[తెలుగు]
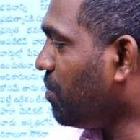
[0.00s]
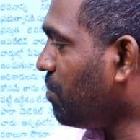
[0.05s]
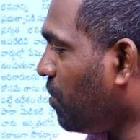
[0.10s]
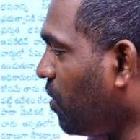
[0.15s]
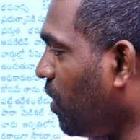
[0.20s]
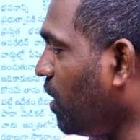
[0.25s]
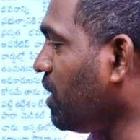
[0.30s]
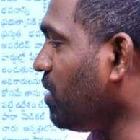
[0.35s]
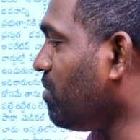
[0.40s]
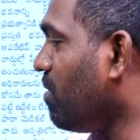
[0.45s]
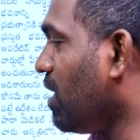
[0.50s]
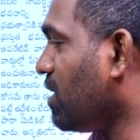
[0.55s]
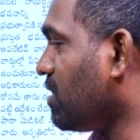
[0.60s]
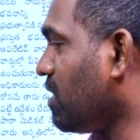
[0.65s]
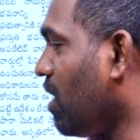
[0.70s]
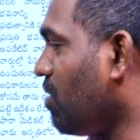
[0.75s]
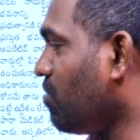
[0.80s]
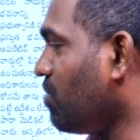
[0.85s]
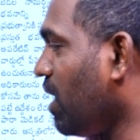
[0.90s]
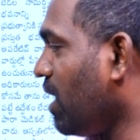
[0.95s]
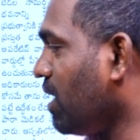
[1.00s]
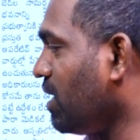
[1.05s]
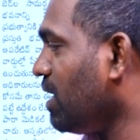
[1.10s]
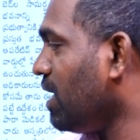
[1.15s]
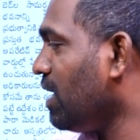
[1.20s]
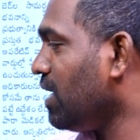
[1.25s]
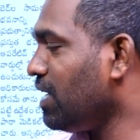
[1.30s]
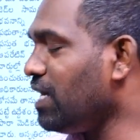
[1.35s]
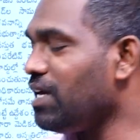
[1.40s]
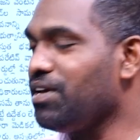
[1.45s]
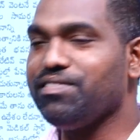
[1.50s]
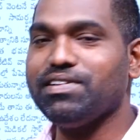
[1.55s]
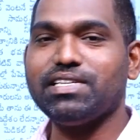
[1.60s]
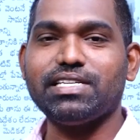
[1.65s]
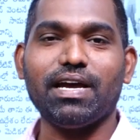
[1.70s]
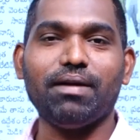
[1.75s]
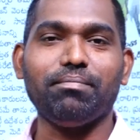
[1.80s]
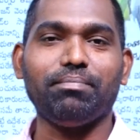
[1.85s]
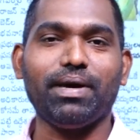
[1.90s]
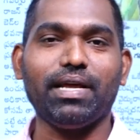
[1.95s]
పోటీ పడతా ఉన్నాయి ఈ
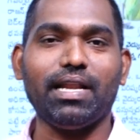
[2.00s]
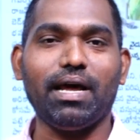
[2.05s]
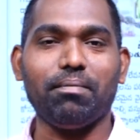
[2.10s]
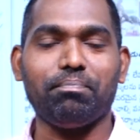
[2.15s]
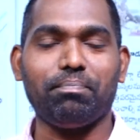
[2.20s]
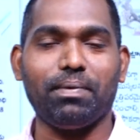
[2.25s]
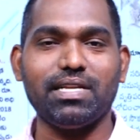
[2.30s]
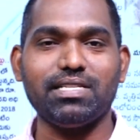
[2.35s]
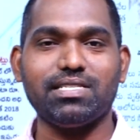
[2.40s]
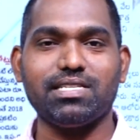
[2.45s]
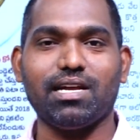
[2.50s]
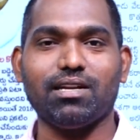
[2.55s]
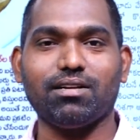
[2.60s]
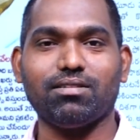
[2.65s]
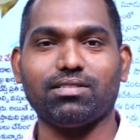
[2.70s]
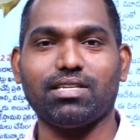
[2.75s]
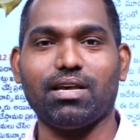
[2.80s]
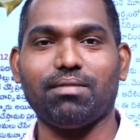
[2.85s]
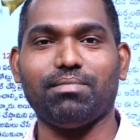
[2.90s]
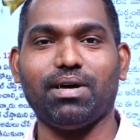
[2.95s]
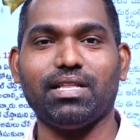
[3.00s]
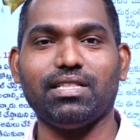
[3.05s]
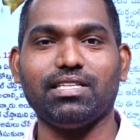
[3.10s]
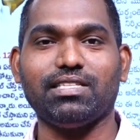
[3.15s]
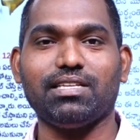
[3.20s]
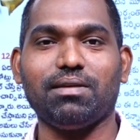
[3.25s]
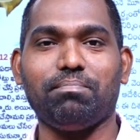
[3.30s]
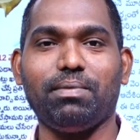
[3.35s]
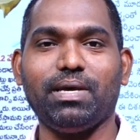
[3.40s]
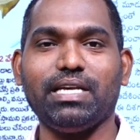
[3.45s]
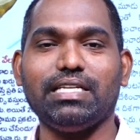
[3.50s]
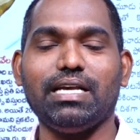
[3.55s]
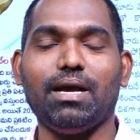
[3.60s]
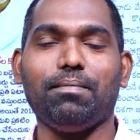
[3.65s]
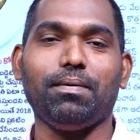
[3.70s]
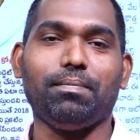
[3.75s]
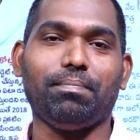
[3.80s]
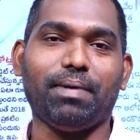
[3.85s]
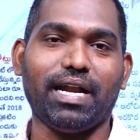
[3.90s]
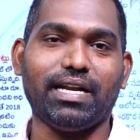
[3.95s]
విషయంపైన పెన్షన్కు సంబంధించి
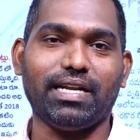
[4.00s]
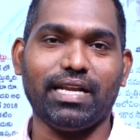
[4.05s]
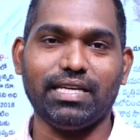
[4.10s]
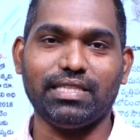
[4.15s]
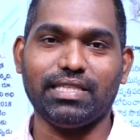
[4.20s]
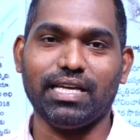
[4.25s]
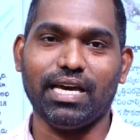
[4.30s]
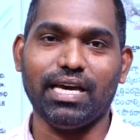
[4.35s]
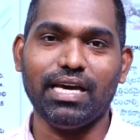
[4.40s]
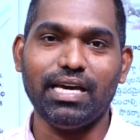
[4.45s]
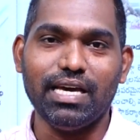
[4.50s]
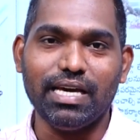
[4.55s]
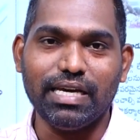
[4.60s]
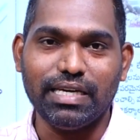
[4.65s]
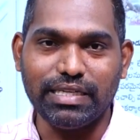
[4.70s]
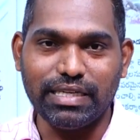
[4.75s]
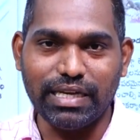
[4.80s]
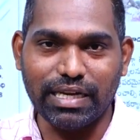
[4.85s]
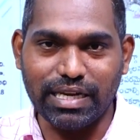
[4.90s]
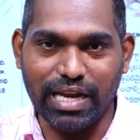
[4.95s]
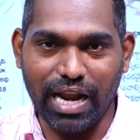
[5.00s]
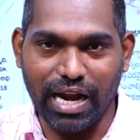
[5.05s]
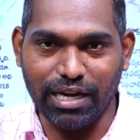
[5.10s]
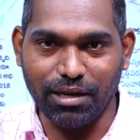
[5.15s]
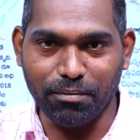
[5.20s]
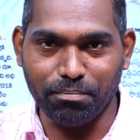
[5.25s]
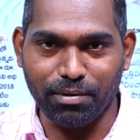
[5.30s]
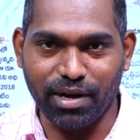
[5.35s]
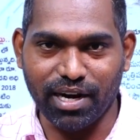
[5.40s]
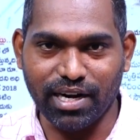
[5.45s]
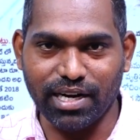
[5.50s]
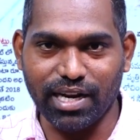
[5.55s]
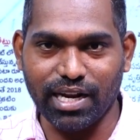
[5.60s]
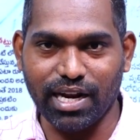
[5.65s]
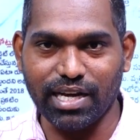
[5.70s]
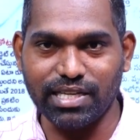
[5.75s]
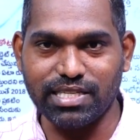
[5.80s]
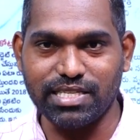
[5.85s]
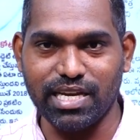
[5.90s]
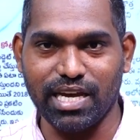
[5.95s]
బీజేపీ పార్టీ అయితే ఎట్లాంటి
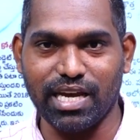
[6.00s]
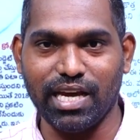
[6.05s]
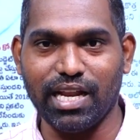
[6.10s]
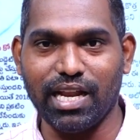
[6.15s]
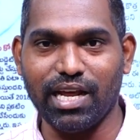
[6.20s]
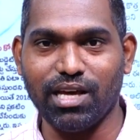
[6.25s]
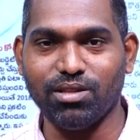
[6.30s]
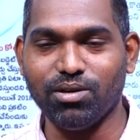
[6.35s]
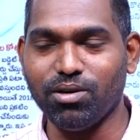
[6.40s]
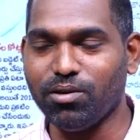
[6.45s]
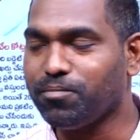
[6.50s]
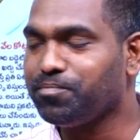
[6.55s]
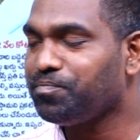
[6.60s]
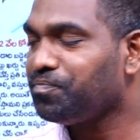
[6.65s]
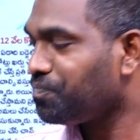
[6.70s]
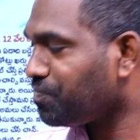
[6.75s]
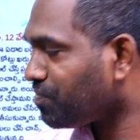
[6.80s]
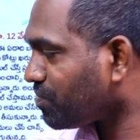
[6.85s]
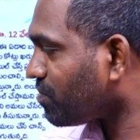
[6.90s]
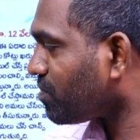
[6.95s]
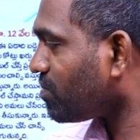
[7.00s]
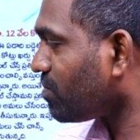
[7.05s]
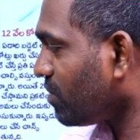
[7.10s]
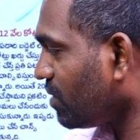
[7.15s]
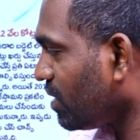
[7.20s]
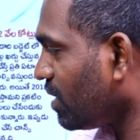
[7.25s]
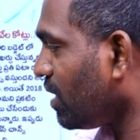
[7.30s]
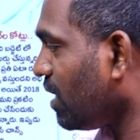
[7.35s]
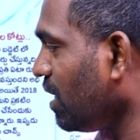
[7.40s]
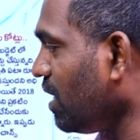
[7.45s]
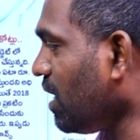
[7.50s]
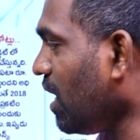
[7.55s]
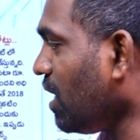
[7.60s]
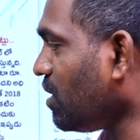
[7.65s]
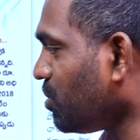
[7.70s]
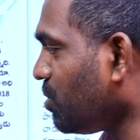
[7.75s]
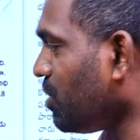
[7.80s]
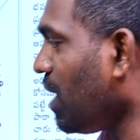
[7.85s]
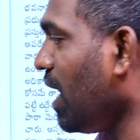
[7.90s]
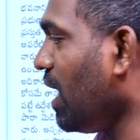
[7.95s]
ప్రకటన చేయలేదు ఇక
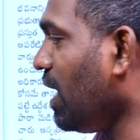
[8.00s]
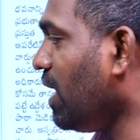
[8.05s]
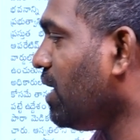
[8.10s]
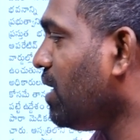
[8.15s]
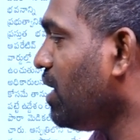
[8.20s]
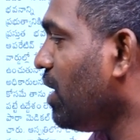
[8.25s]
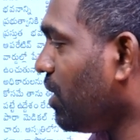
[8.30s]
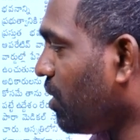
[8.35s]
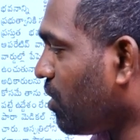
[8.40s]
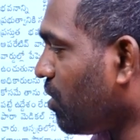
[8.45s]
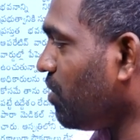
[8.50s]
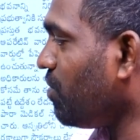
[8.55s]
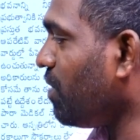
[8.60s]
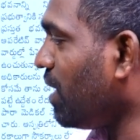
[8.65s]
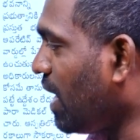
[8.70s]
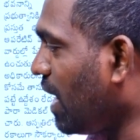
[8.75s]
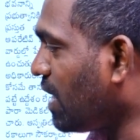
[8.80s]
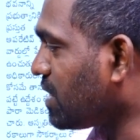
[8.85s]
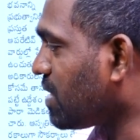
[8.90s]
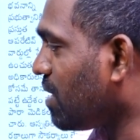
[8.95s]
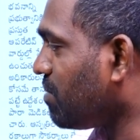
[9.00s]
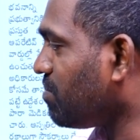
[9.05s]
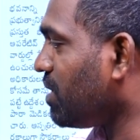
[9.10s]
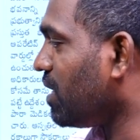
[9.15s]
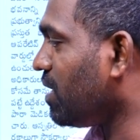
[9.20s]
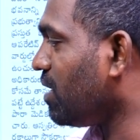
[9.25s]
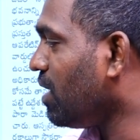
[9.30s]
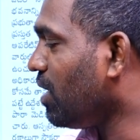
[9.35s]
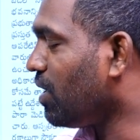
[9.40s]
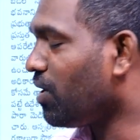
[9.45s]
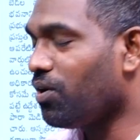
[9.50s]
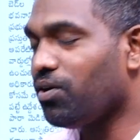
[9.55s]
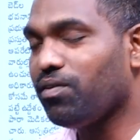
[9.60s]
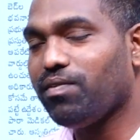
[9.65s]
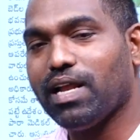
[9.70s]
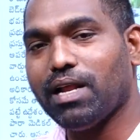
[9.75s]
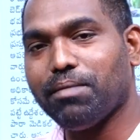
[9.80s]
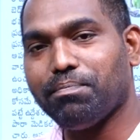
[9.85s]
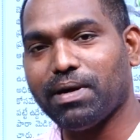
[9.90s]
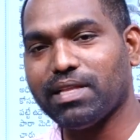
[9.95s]
చూడాలి రెండు వేల అసెంబ్లీ రెండు
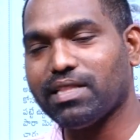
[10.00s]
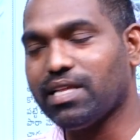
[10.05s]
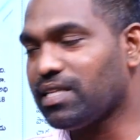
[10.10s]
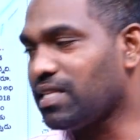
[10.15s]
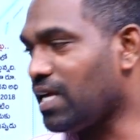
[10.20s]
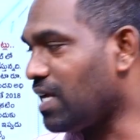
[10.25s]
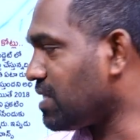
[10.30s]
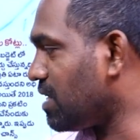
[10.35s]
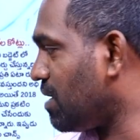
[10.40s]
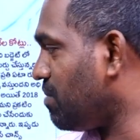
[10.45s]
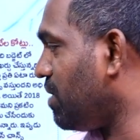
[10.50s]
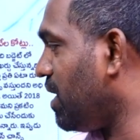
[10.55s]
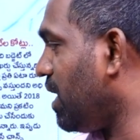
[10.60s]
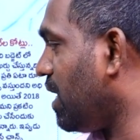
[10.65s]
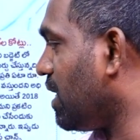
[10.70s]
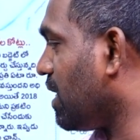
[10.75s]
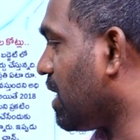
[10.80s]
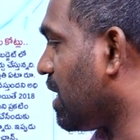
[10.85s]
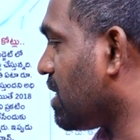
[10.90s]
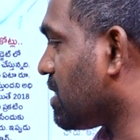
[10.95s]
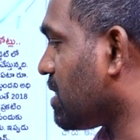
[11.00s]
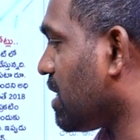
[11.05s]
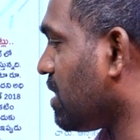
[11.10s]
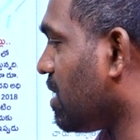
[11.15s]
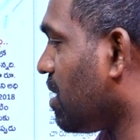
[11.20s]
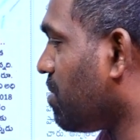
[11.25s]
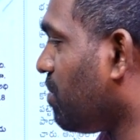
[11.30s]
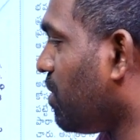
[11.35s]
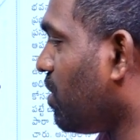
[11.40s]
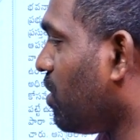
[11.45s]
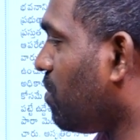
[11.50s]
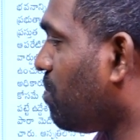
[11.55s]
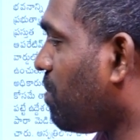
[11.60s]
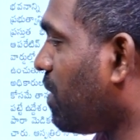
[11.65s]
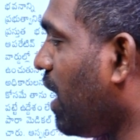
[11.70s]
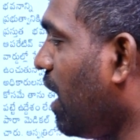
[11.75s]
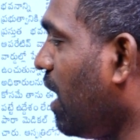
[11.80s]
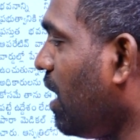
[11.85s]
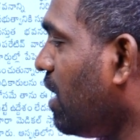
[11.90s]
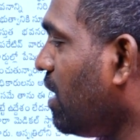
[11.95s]
వేల పద్దెనిమిది అసెంబ్లీ ఎన్నికల సందర్భం
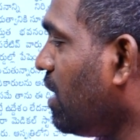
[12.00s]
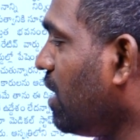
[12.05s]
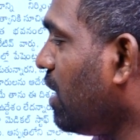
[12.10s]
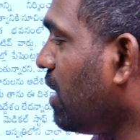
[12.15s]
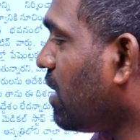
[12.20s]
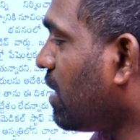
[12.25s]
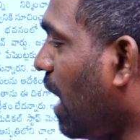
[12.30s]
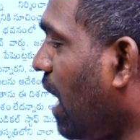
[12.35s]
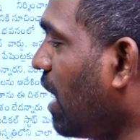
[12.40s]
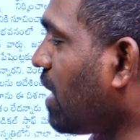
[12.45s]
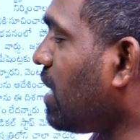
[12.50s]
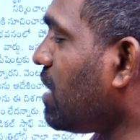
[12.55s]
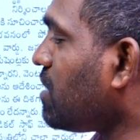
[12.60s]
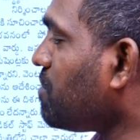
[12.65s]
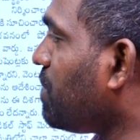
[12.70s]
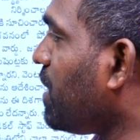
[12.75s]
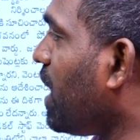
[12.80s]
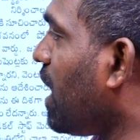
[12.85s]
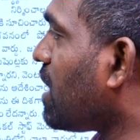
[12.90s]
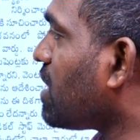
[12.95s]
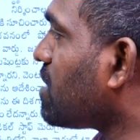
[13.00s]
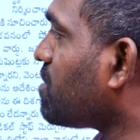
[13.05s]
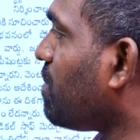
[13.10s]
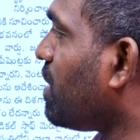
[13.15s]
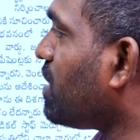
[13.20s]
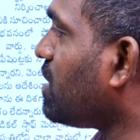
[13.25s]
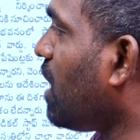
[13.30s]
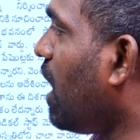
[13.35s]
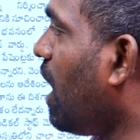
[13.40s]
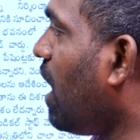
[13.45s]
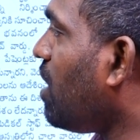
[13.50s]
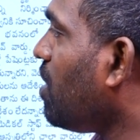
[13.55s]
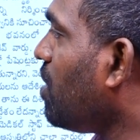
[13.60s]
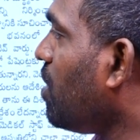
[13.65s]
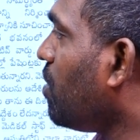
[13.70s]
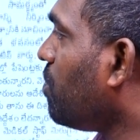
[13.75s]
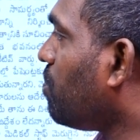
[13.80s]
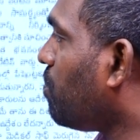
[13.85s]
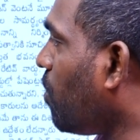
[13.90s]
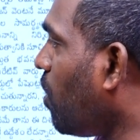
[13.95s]
లోపల కాంగ్రెస్ బీఆర్ఎస్ మధ్య
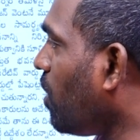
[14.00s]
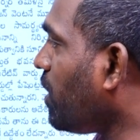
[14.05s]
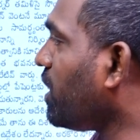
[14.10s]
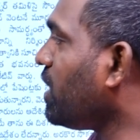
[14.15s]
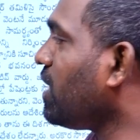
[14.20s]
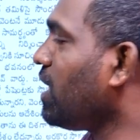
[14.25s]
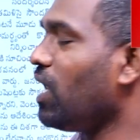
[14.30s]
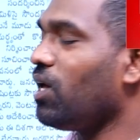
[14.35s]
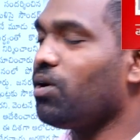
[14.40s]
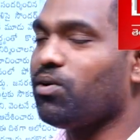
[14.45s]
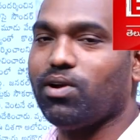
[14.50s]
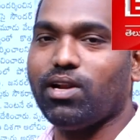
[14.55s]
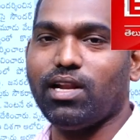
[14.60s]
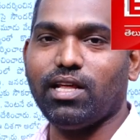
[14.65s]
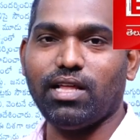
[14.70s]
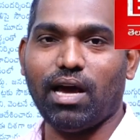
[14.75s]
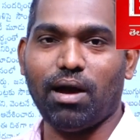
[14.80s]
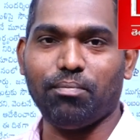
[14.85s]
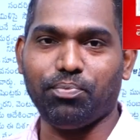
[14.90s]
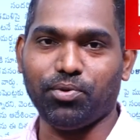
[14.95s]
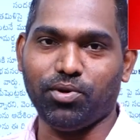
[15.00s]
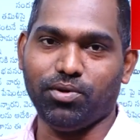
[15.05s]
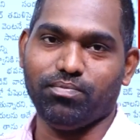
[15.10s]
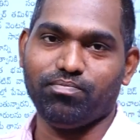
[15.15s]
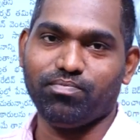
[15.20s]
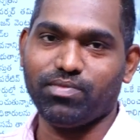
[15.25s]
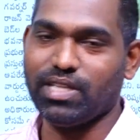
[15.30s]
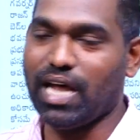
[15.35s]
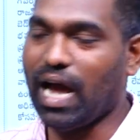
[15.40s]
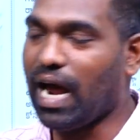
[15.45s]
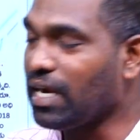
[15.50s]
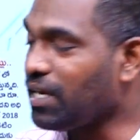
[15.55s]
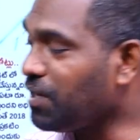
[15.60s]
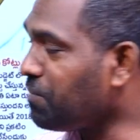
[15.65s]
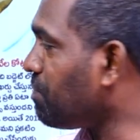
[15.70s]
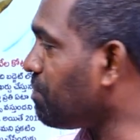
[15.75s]
పోటీ నెలకొన్నది అప్పుడు నాటి